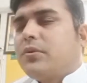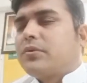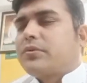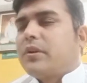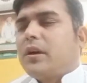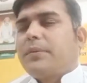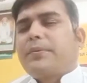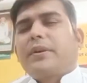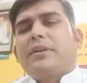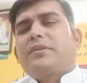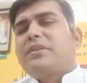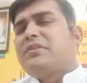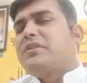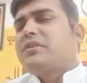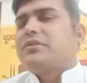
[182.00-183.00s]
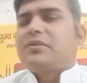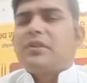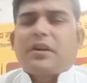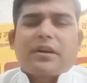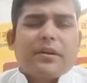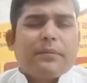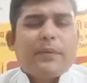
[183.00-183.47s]
देखो साहब कैसे
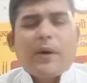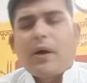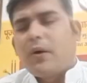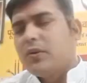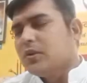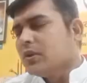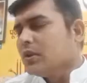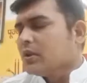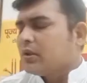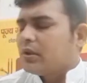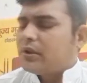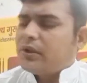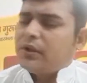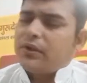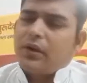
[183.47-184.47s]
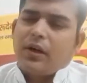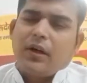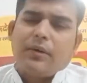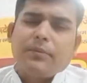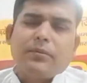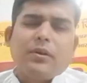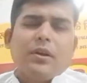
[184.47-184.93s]
दीक्षा के भाव अरे
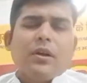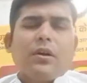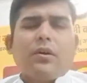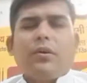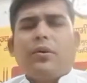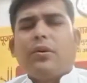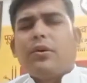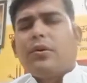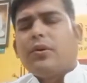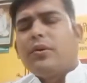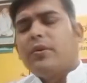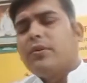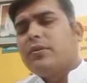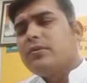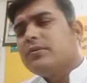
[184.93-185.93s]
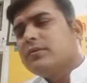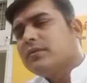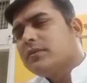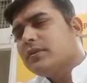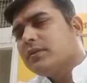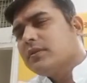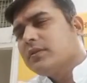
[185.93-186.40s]
राम ओहो
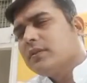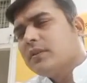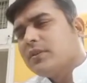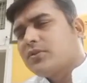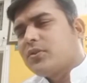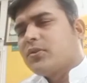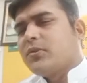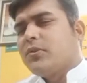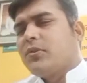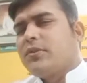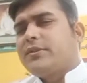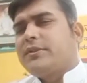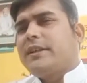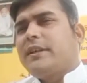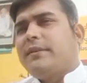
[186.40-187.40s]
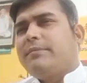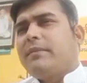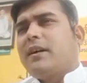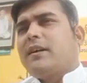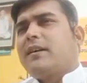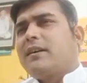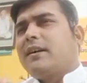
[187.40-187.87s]
सुनो जी
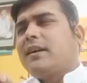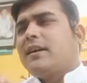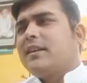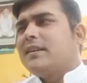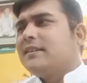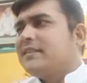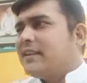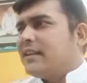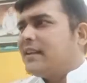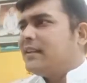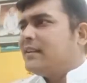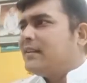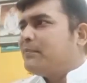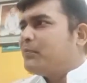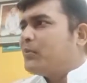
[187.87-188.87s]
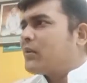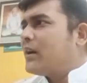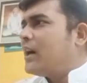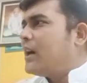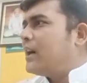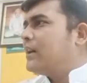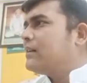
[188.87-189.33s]
मंगल जैन
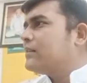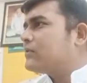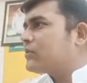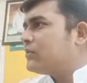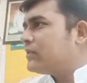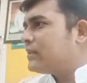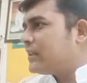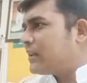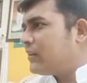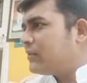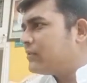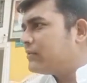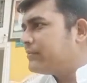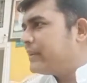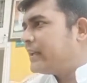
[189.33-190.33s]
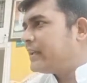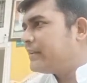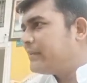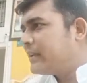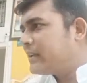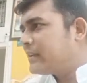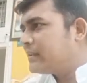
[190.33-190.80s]
पुराण सुनते रहो बैठे
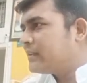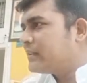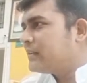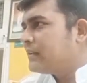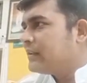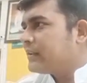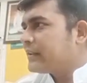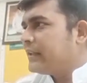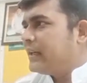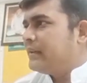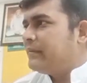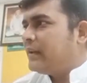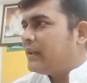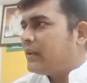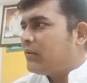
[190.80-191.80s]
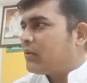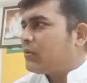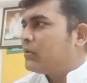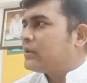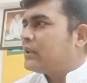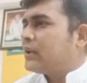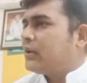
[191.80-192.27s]
बैठे ख्याल में और
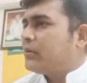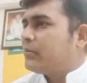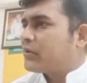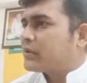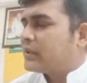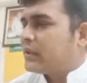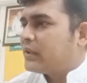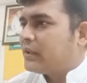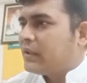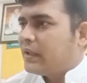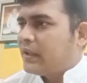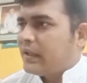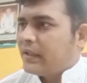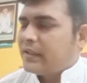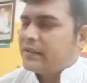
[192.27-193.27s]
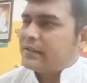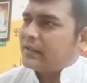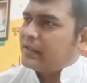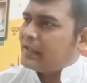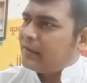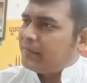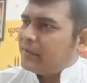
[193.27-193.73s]
होते रहो इमोशनल इनसे
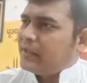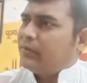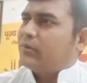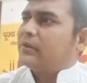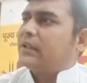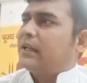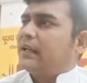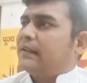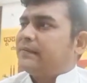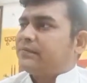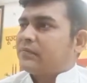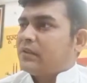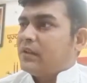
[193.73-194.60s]
धर्म नहीं होता